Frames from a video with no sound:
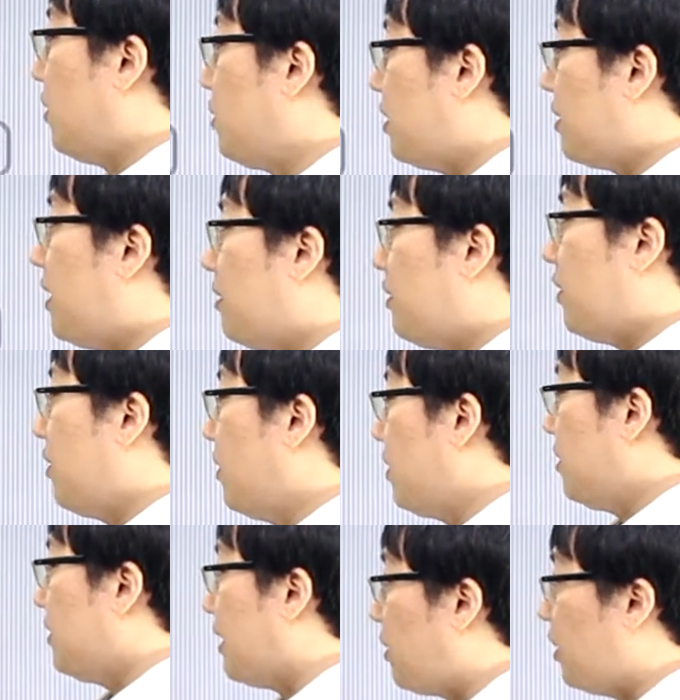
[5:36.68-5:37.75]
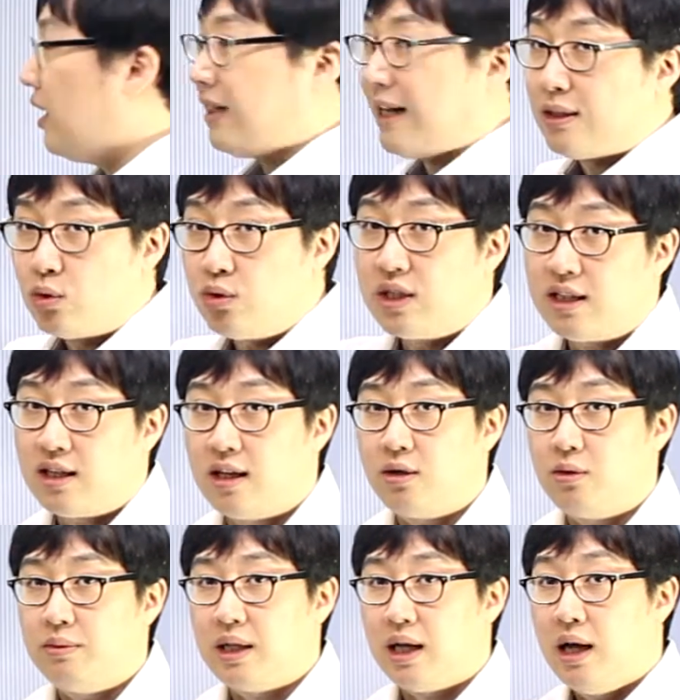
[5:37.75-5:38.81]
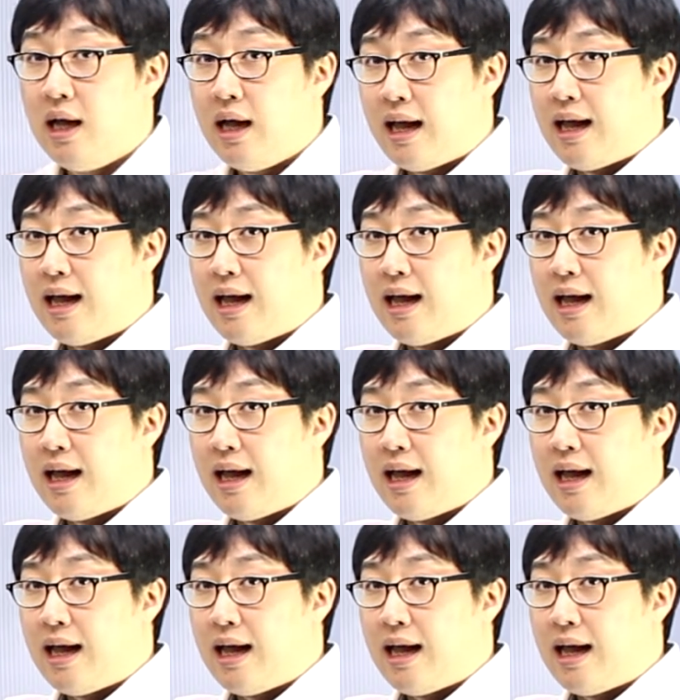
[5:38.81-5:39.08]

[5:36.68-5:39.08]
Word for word: 여성 사격, 여성 사격 이게 다 존재한다는 겁니다.